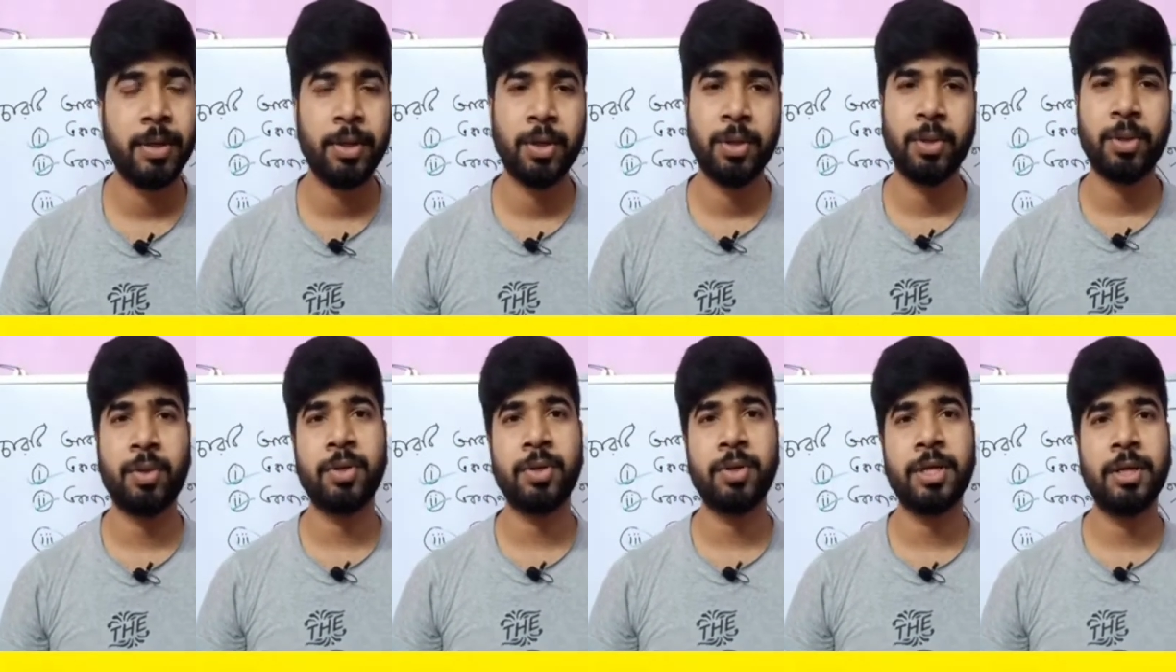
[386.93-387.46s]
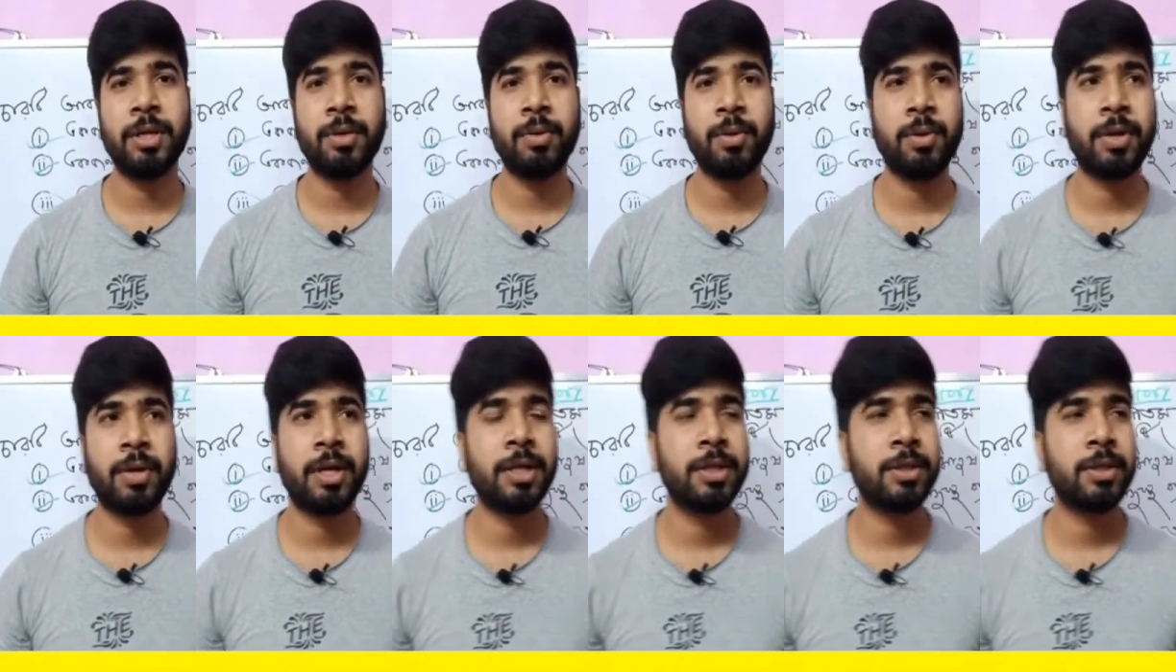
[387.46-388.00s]
তখন কি করলো
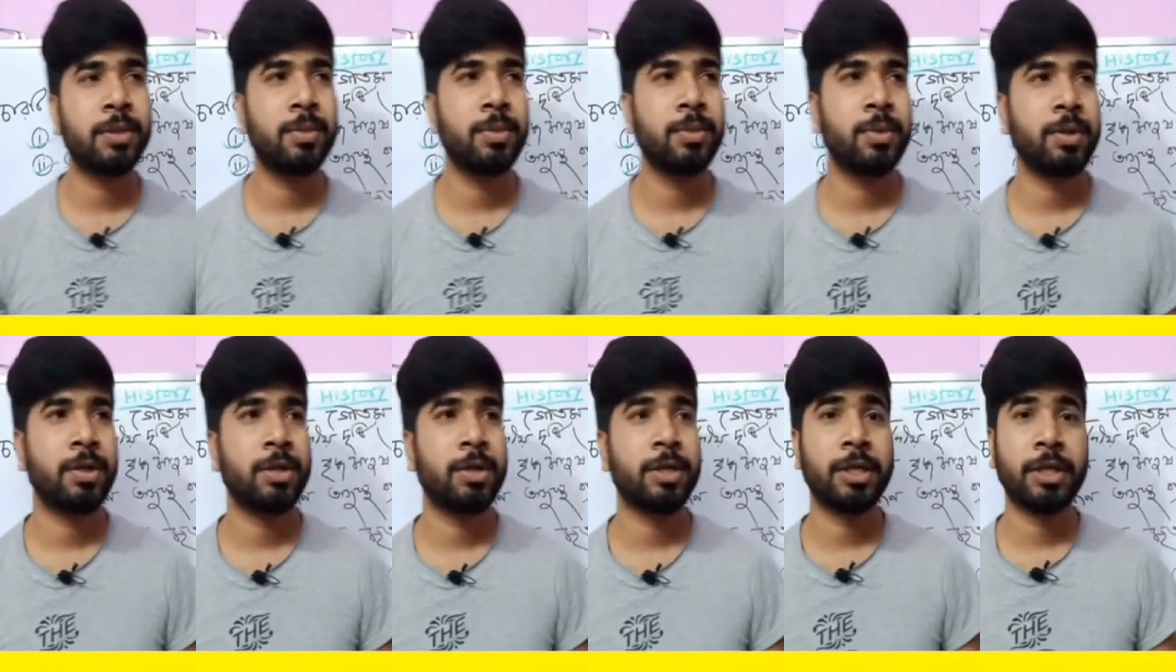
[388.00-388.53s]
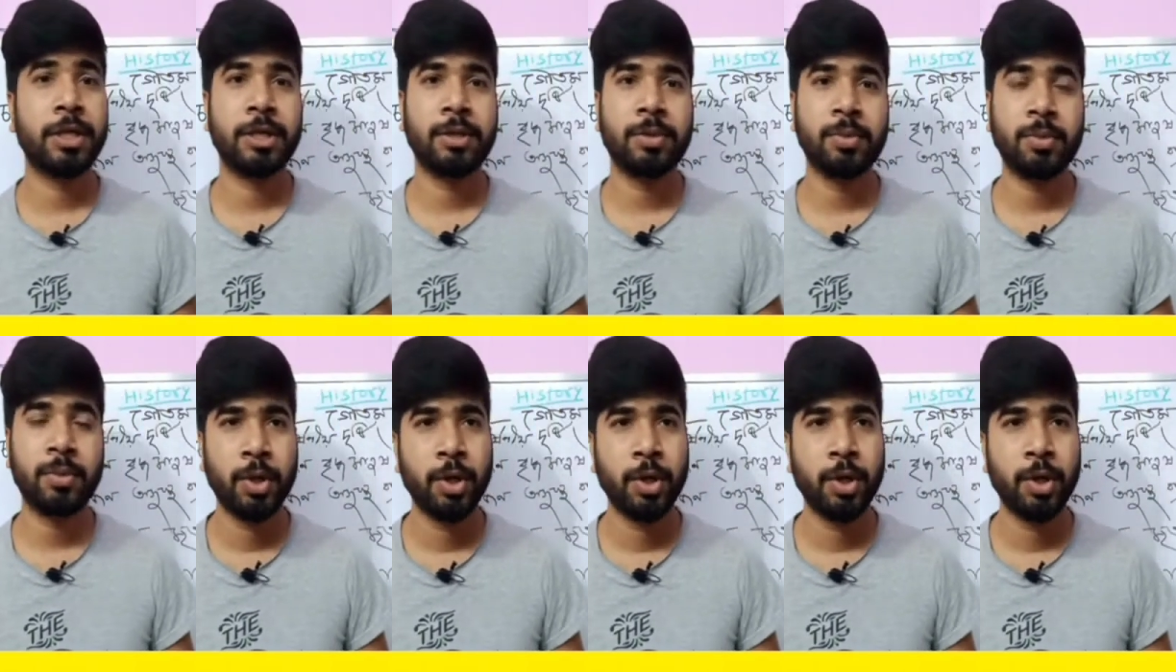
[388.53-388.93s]
রাজা শুদ্ধদান সে একটু